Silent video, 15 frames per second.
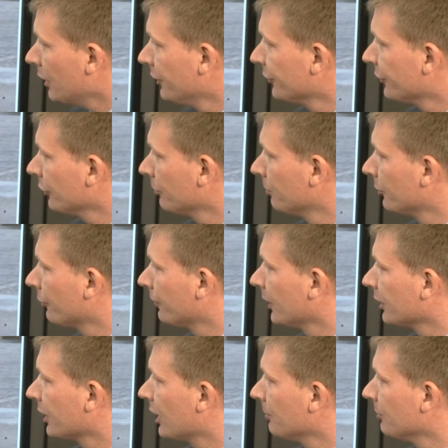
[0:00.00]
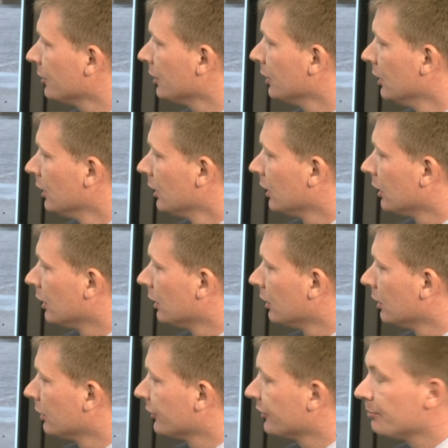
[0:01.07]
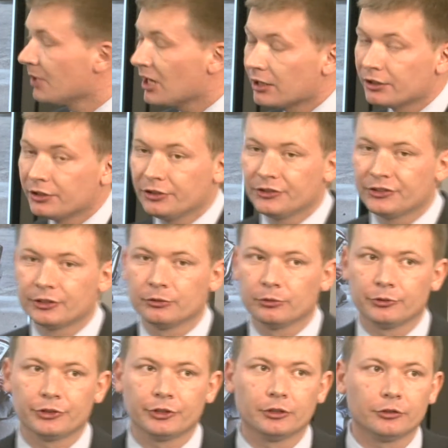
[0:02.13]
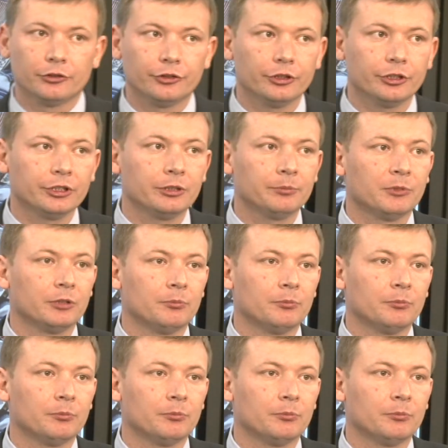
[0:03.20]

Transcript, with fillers: Jesteśmy świadkami e, zmiany instytucji rodziny.